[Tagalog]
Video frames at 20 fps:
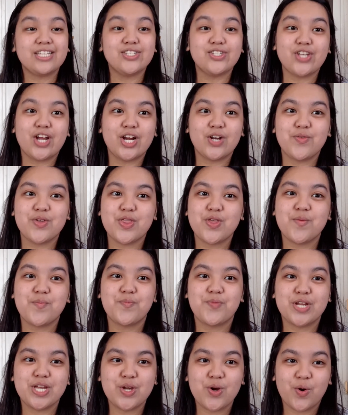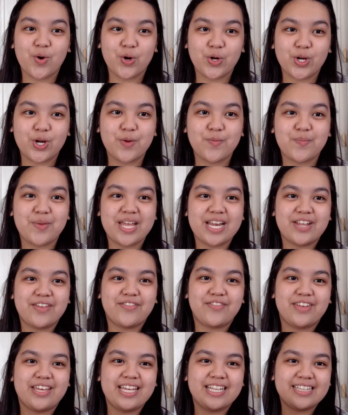start with the pre-order
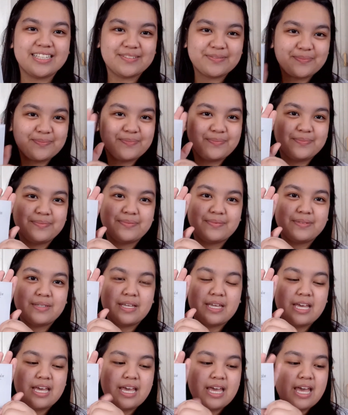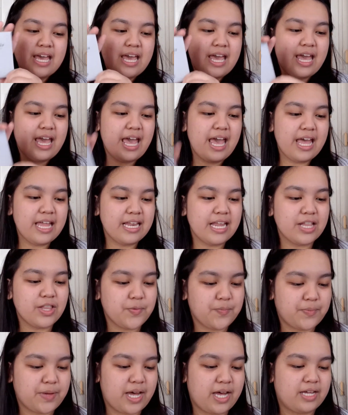benefit. And ito
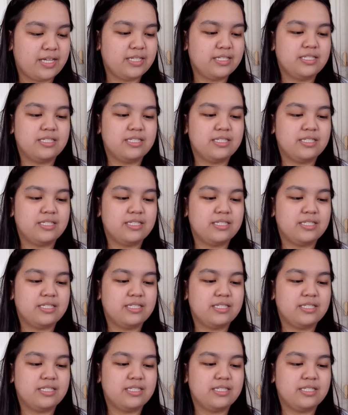pa.